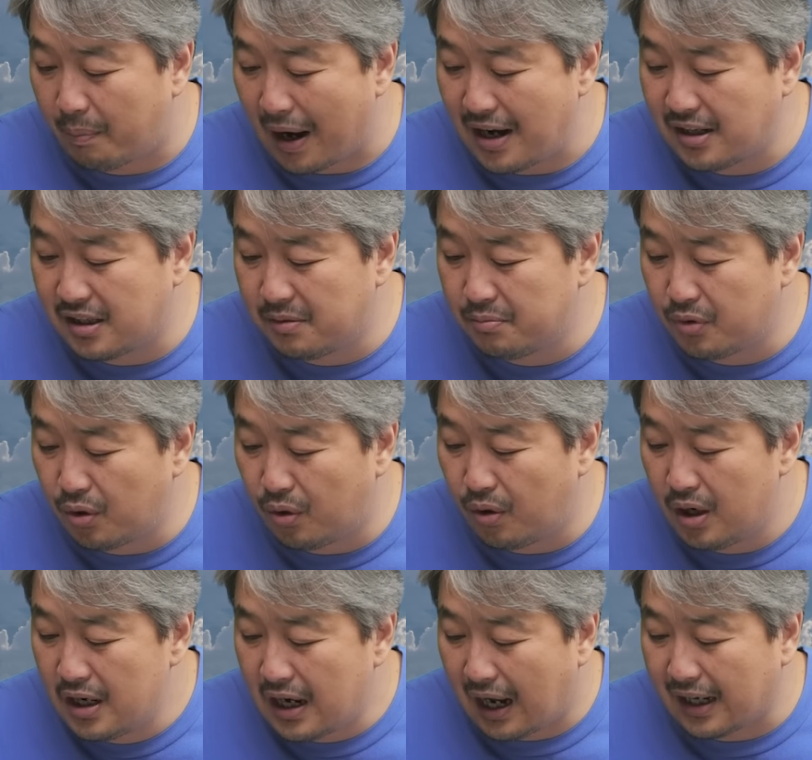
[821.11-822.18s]

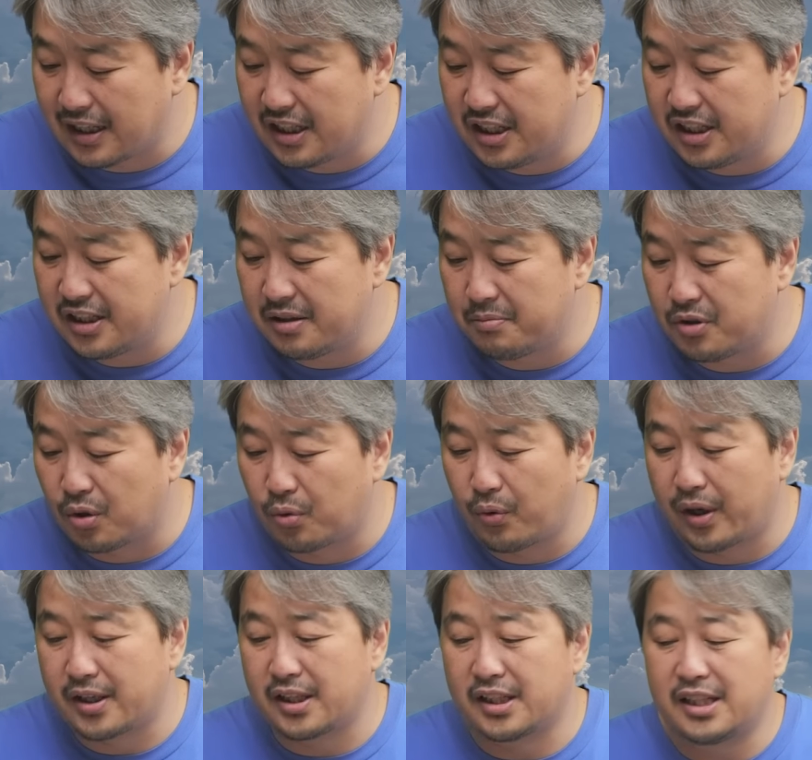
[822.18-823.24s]
밝음도 한 이 지점
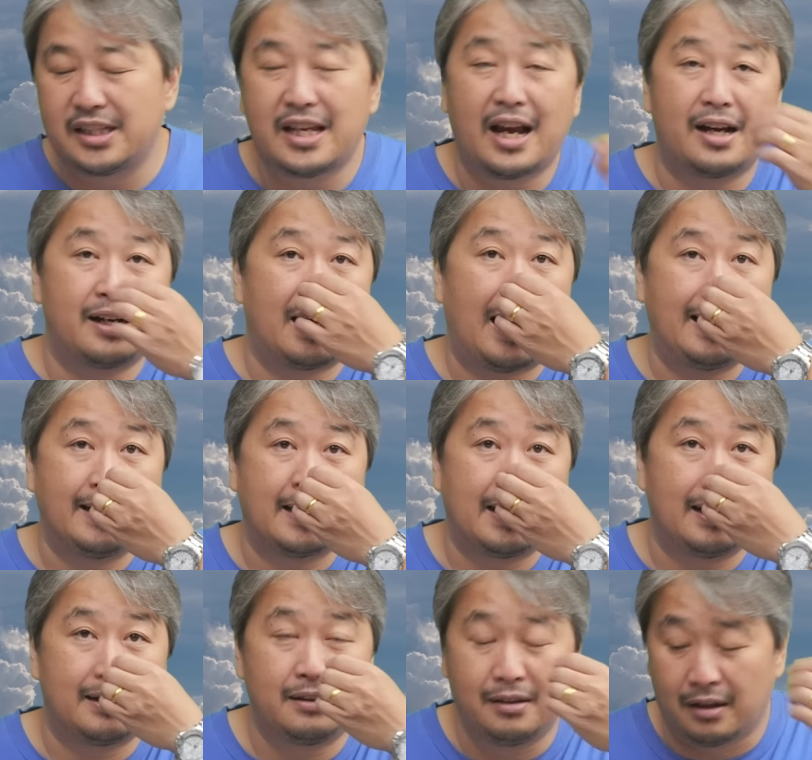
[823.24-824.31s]
정도에서 시작을
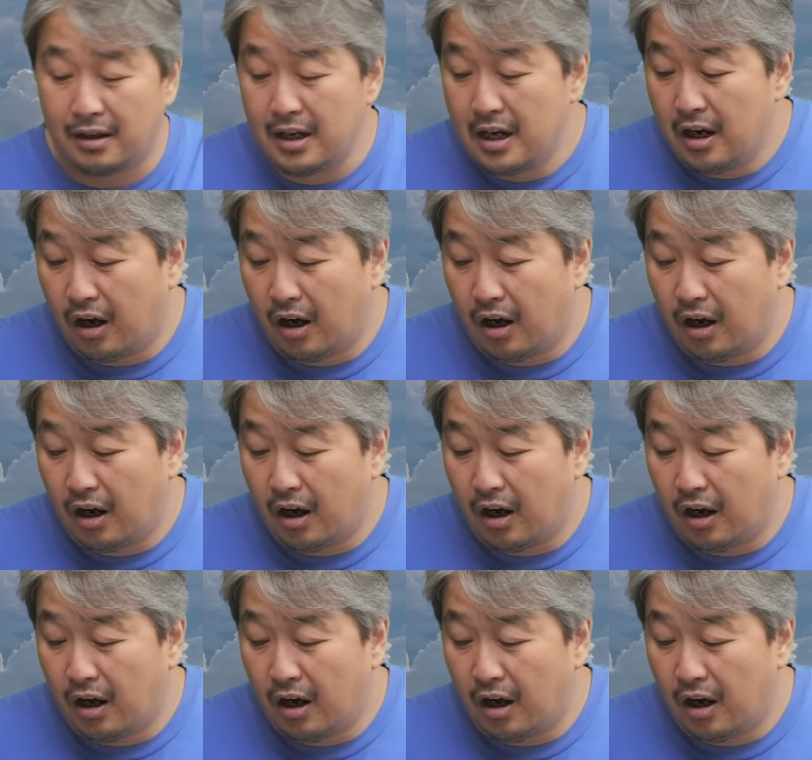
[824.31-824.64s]
하니까는